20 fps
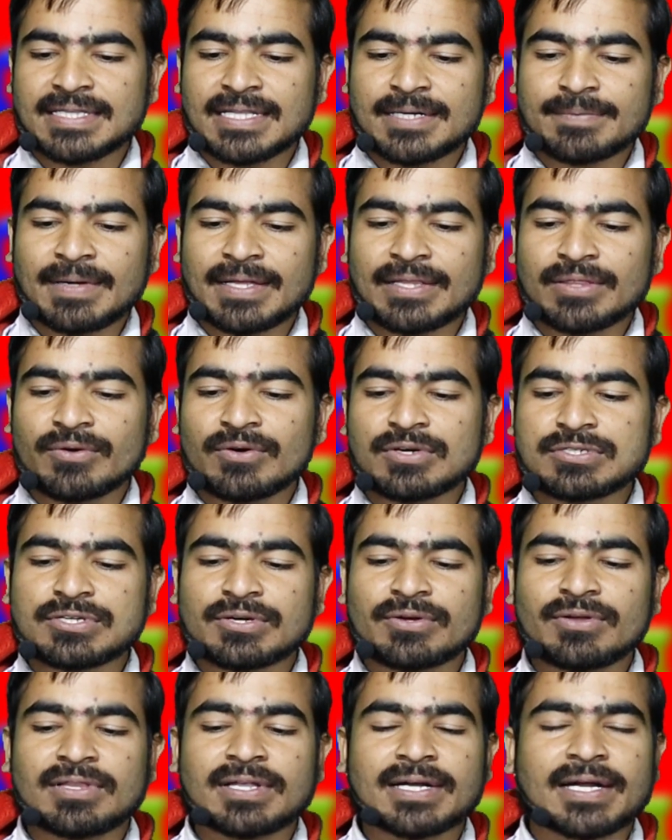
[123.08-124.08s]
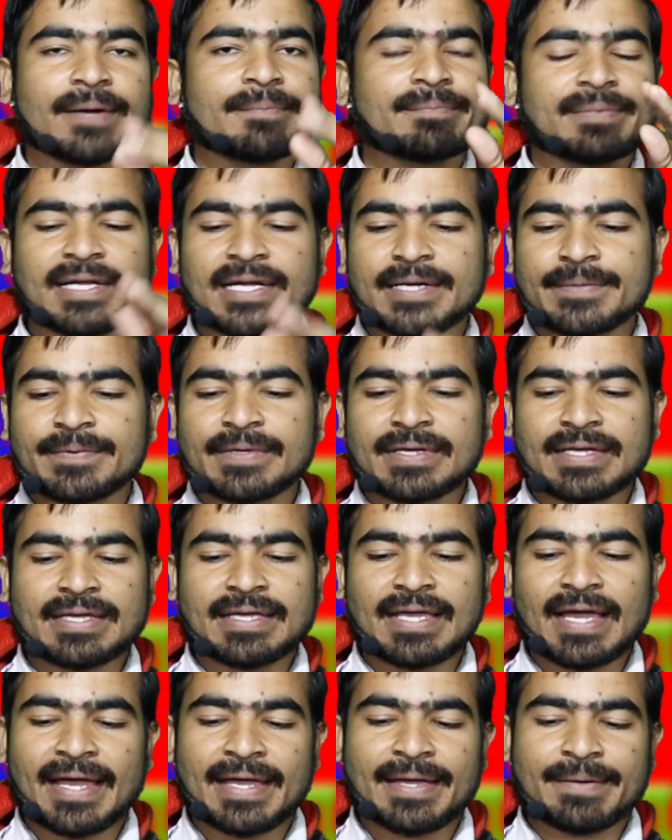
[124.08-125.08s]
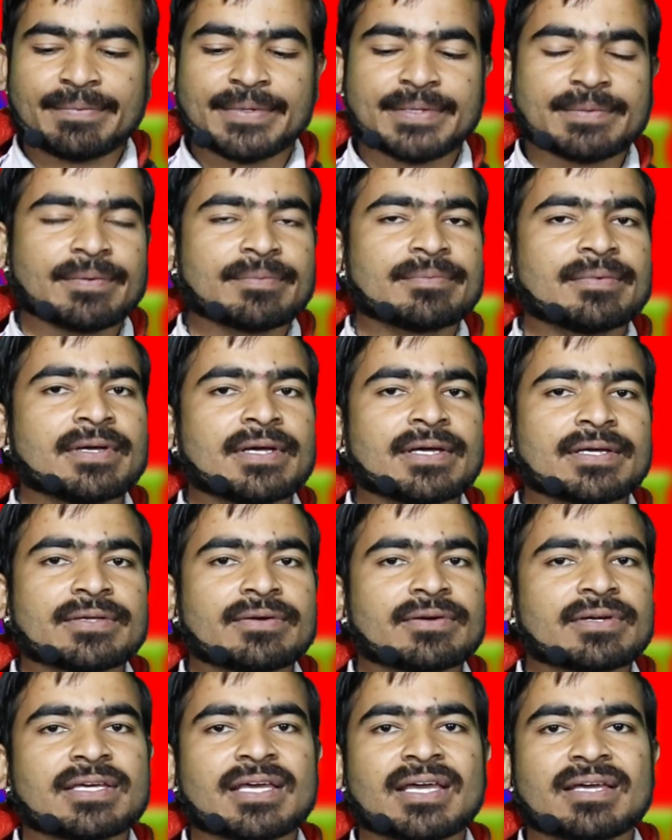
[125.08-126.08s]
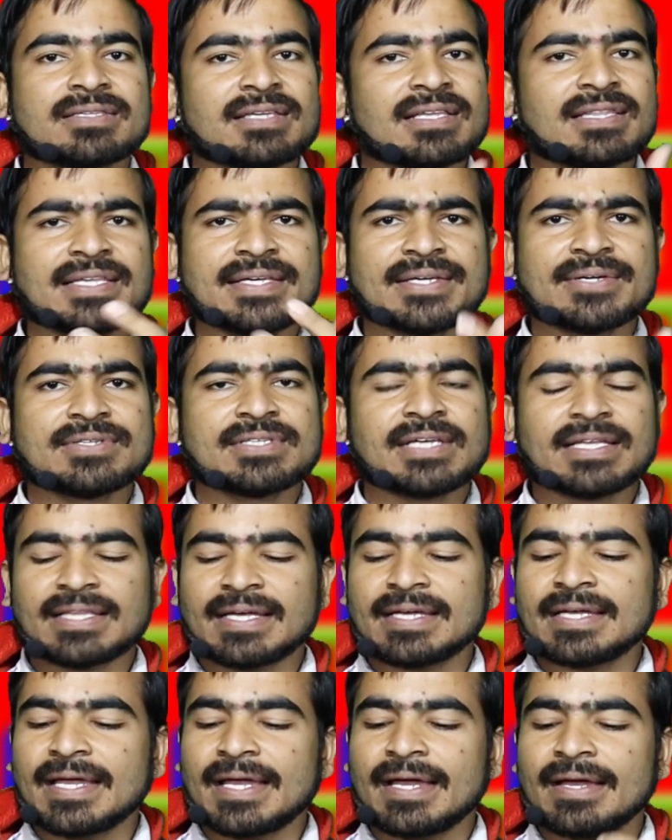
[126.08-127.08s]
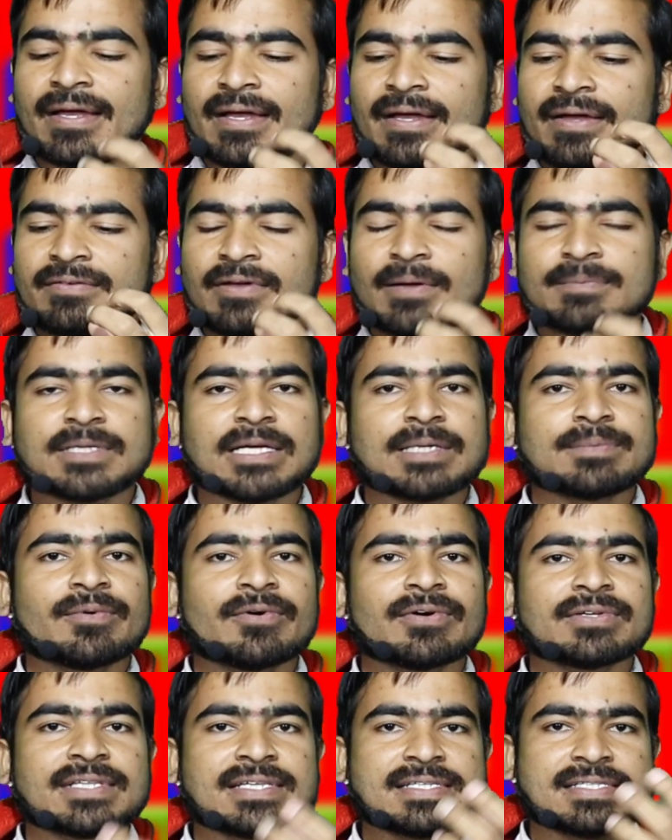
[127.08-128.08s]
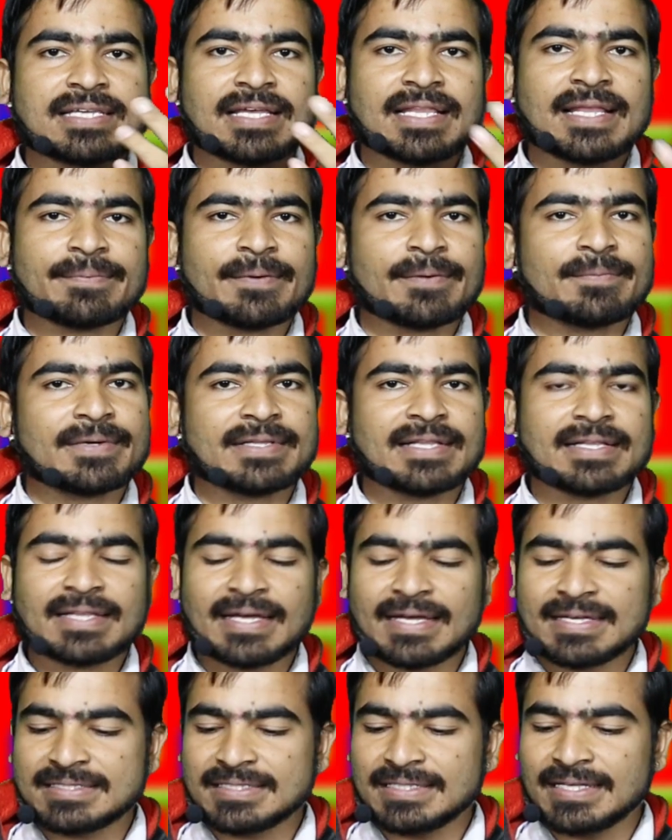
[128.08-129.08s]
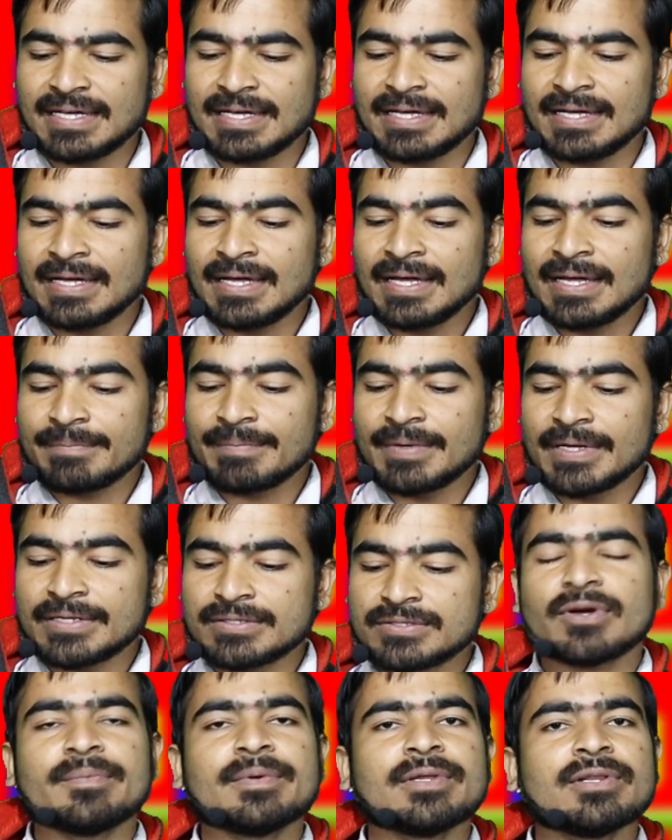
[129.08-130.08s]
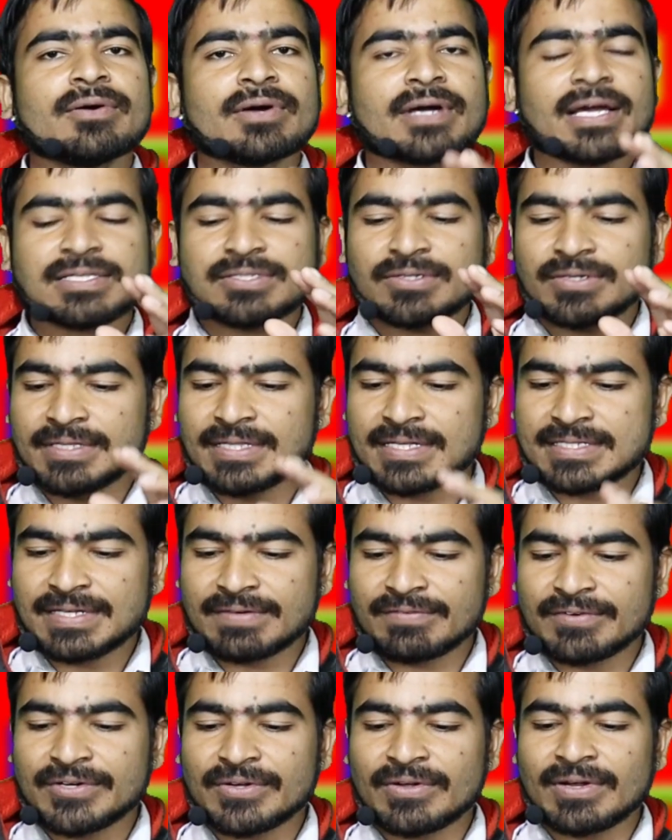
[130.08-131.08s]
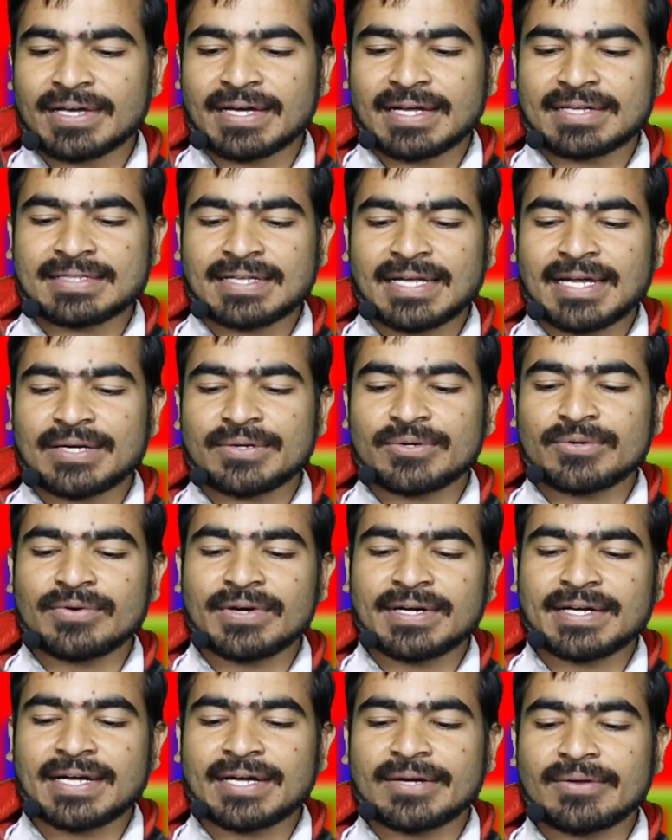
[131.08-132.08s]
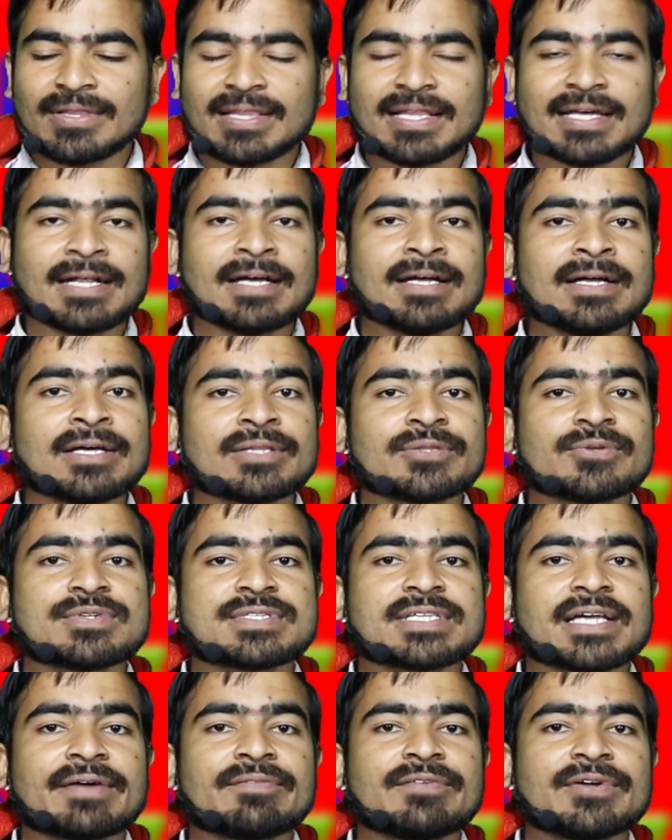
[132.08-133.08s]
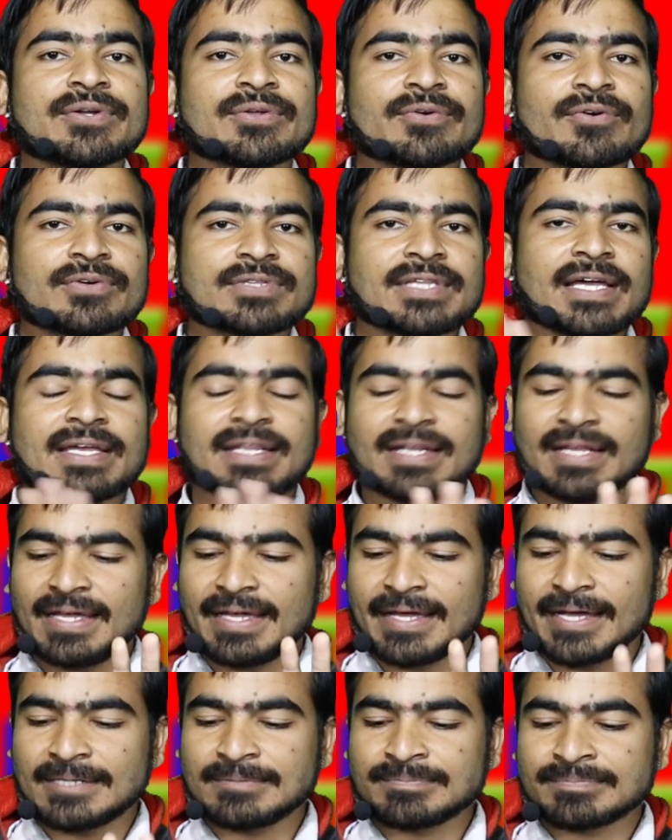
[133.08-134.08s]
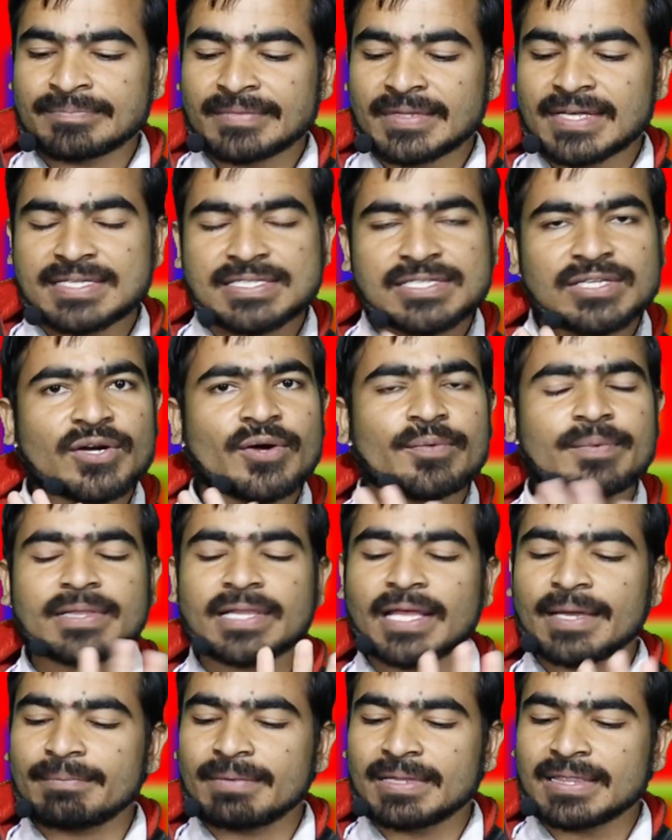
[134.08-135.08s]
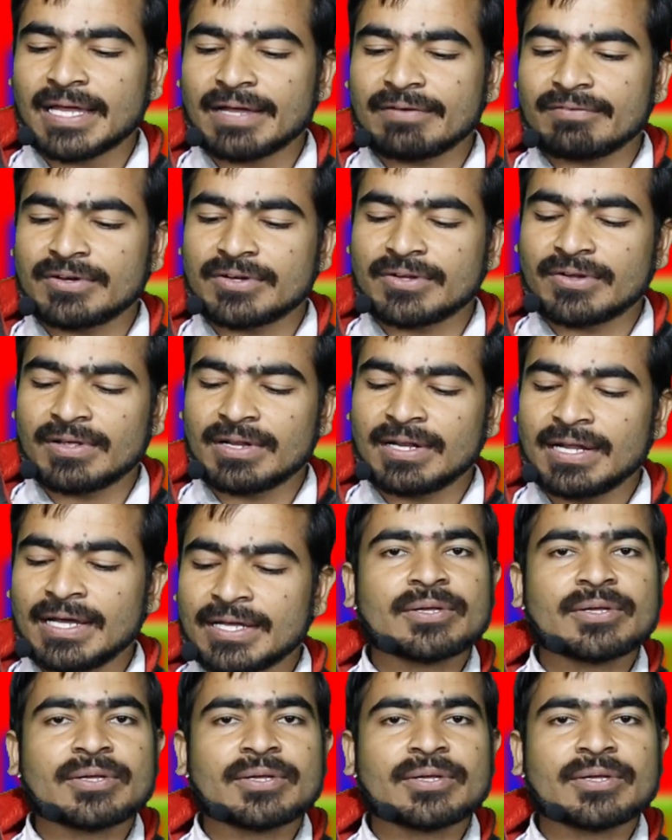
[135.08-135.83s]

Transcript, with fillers: इधर में 200 डॉलर कंप्लीट भी किया है मिनिमम क्योंकि ये जल्दी हो जाता है ये वेबसाइट बहुत ही ज़्यादा पेमेंट देता है इसलिए फिर जो भी लोग हैं जो इधर से विड्रॉल करते हैं टू डॉलर तो उसका विड्रॉ होता ही नहीं है किसी को भी नहीं मिलता है विड्रॉल